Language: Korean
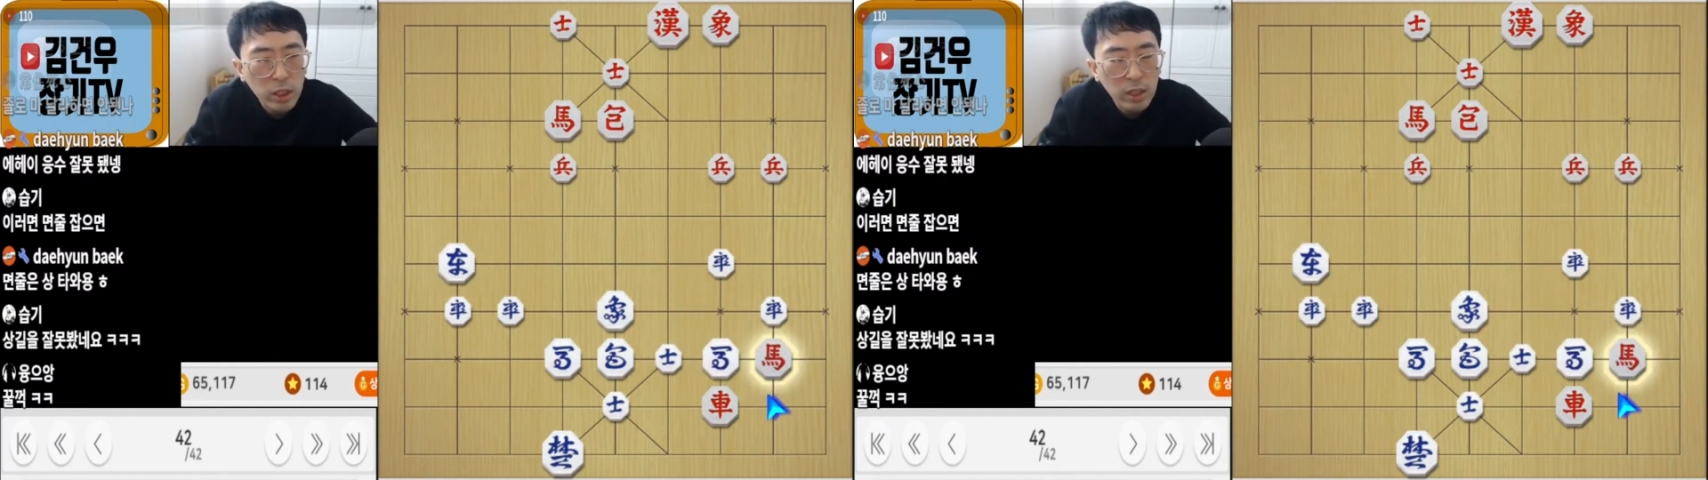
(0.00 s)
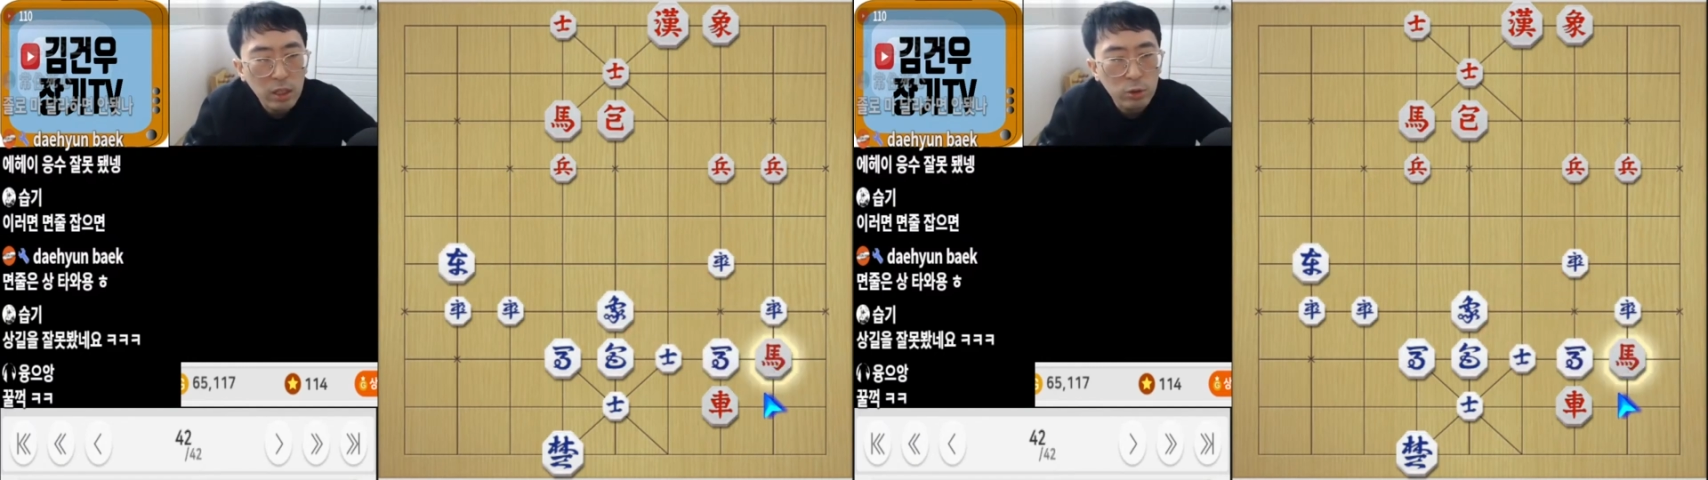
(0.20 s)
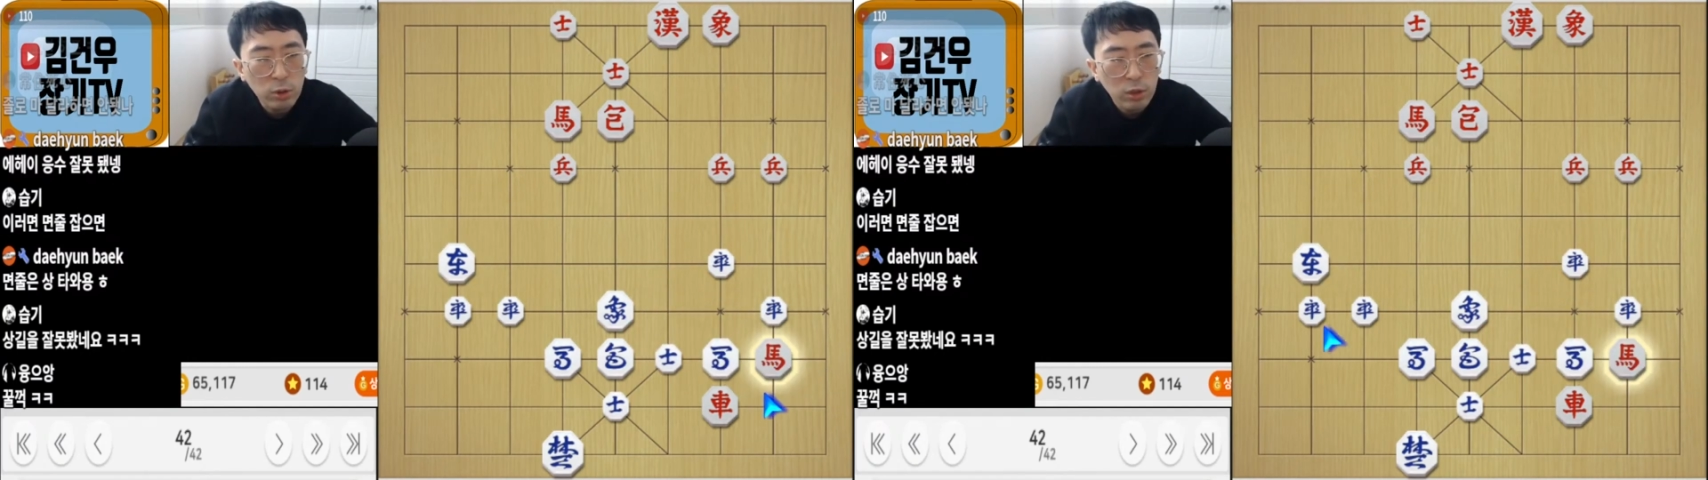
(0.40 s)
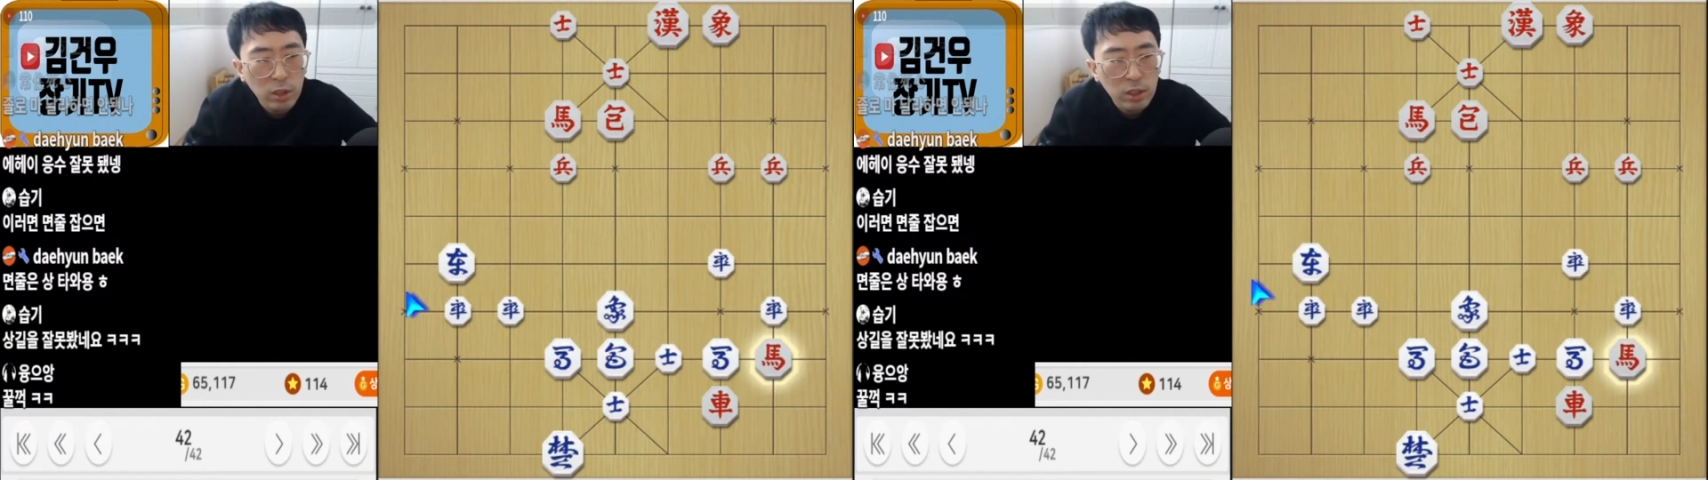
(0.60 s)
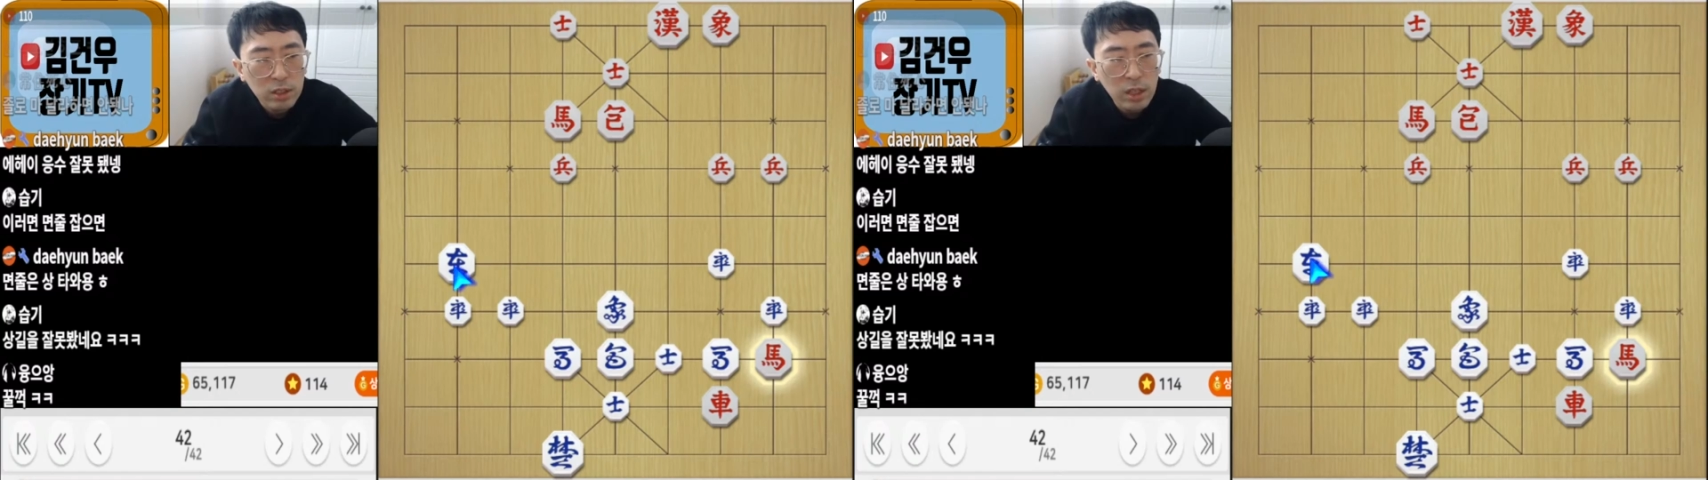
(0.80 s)
진행된 거죠.
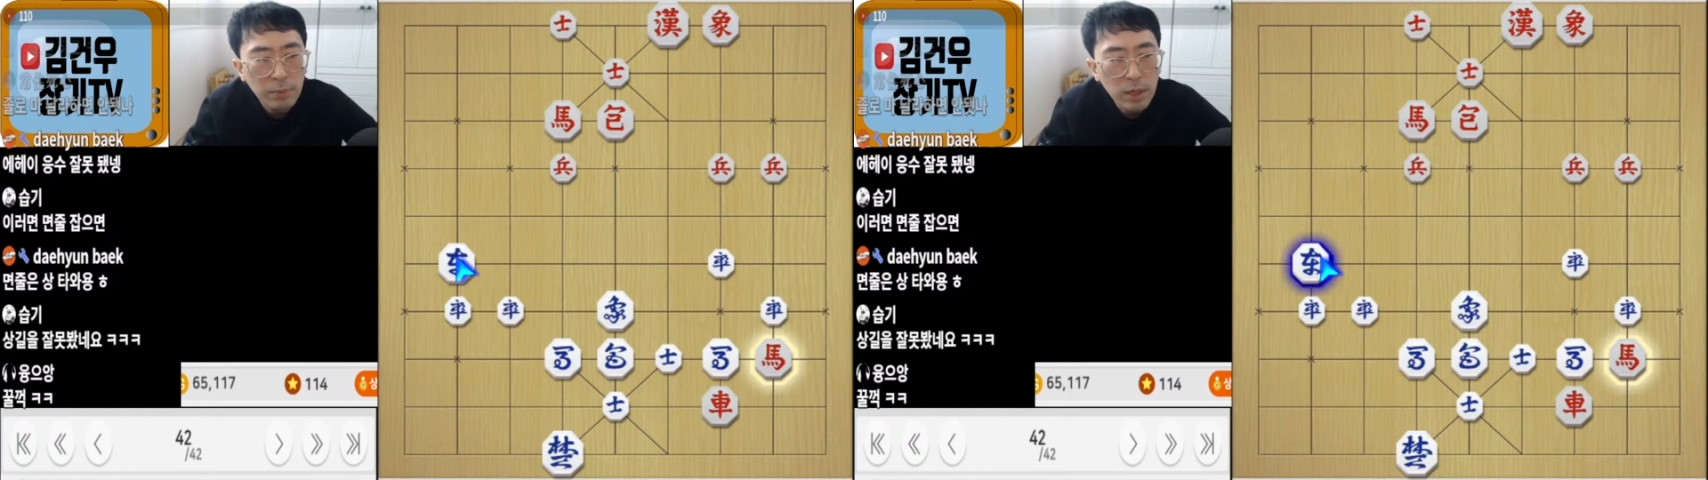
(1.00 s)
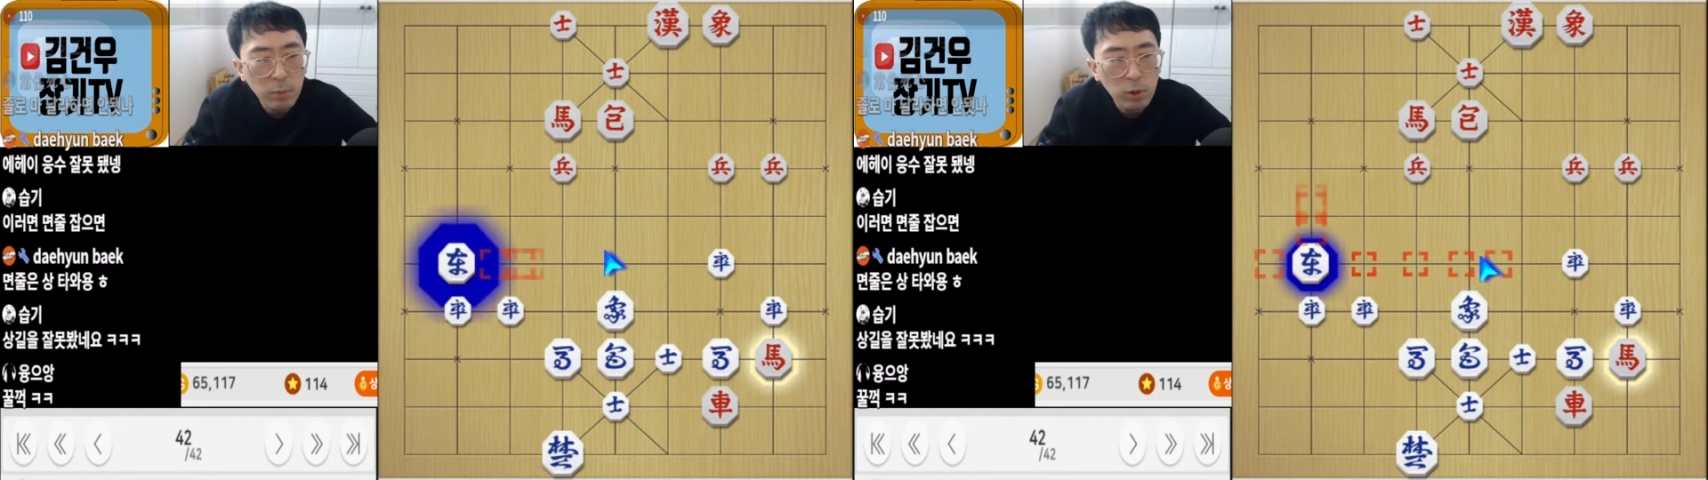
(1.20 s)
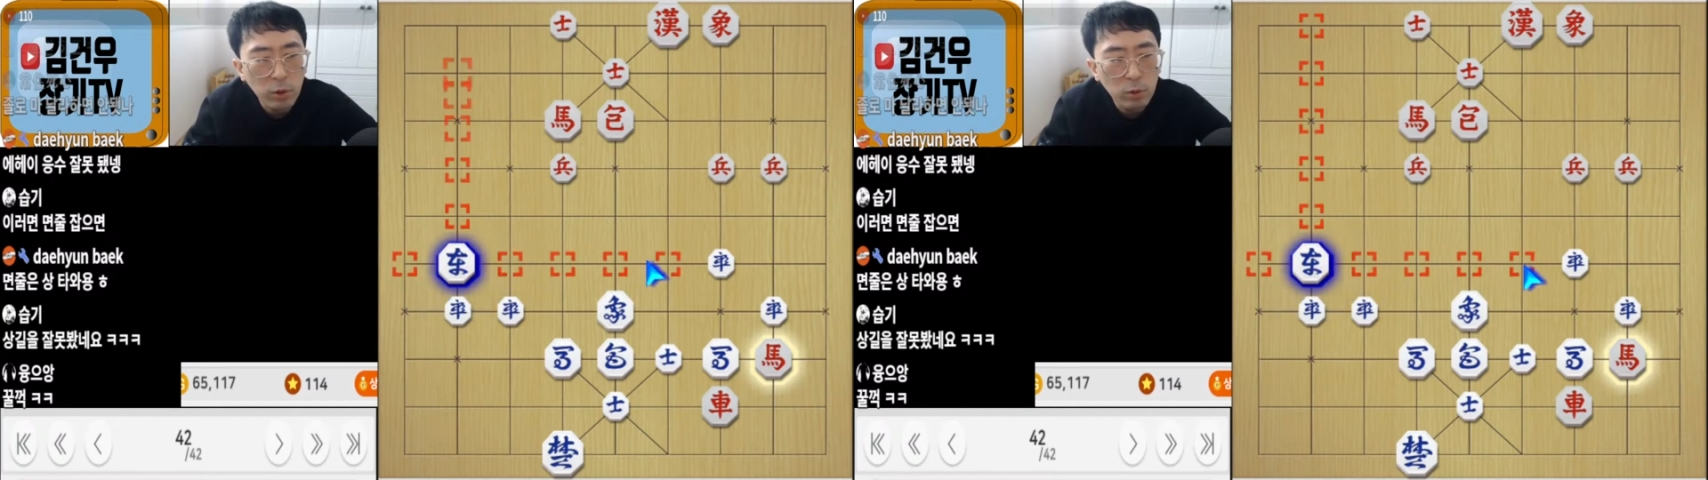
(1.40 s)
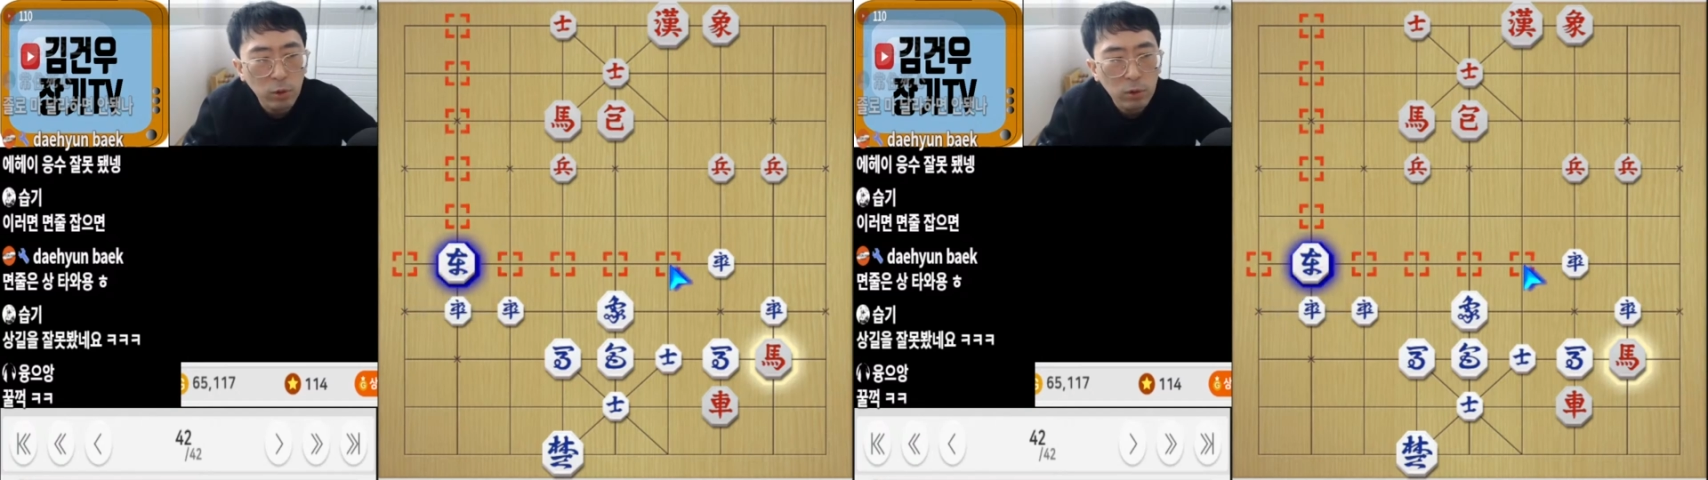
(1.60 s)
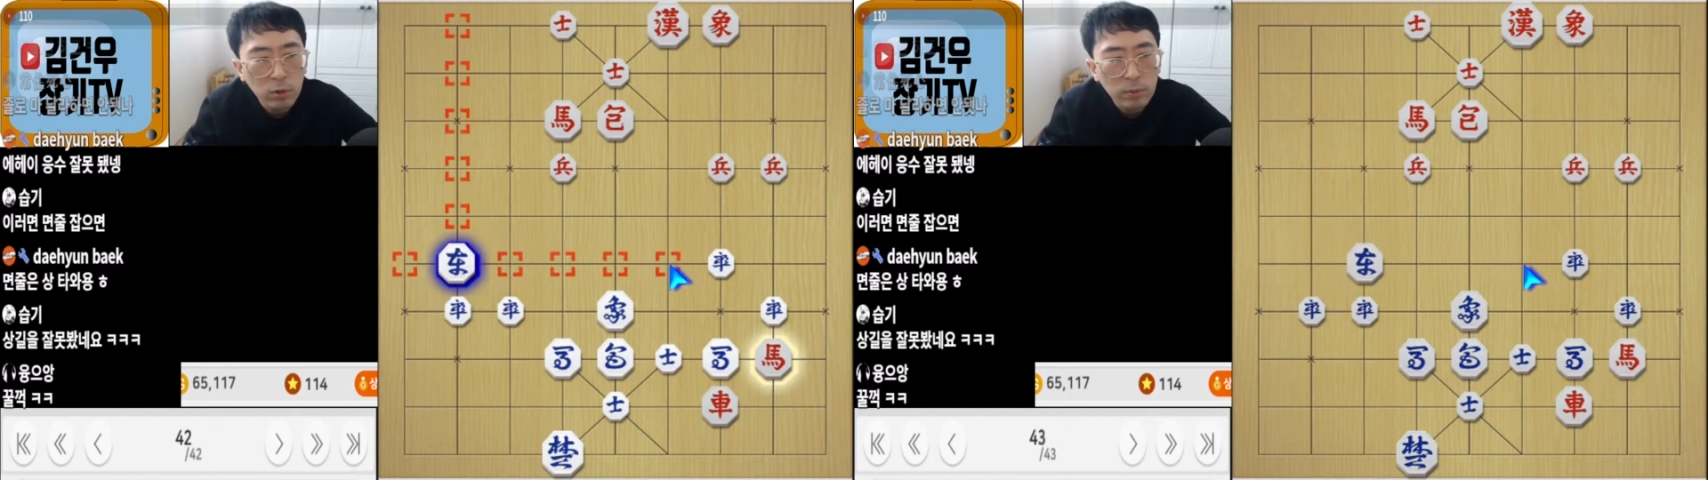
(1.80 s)
앞장불러
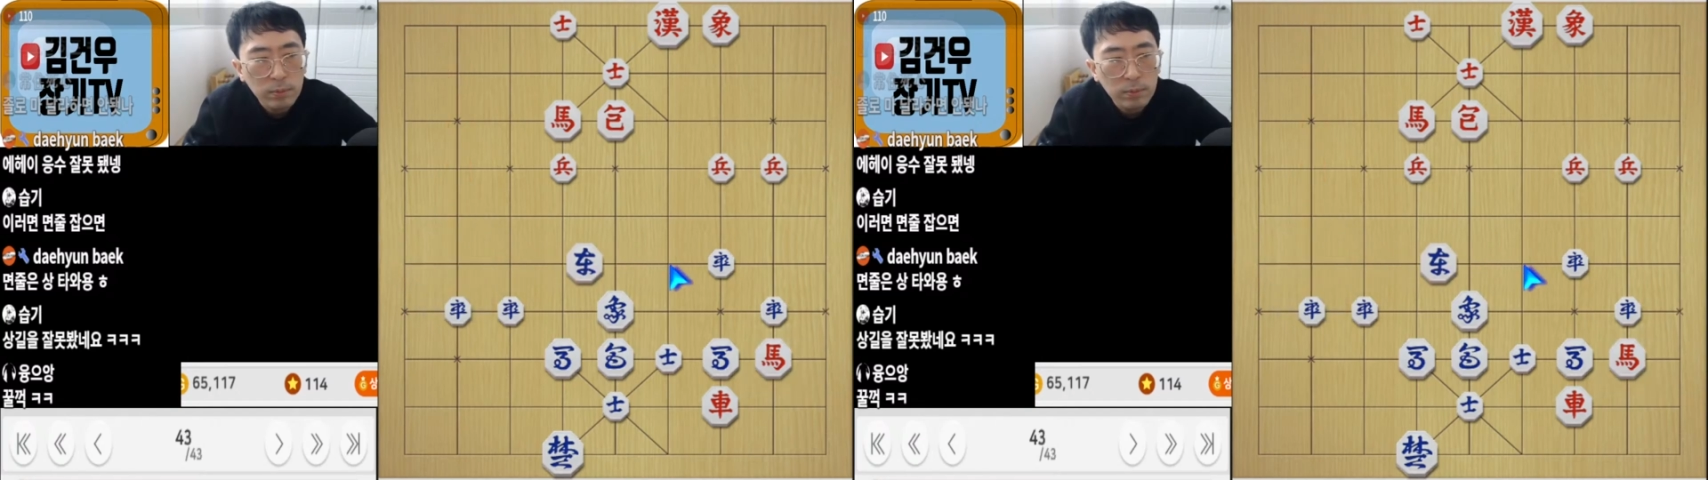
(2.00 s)
놓고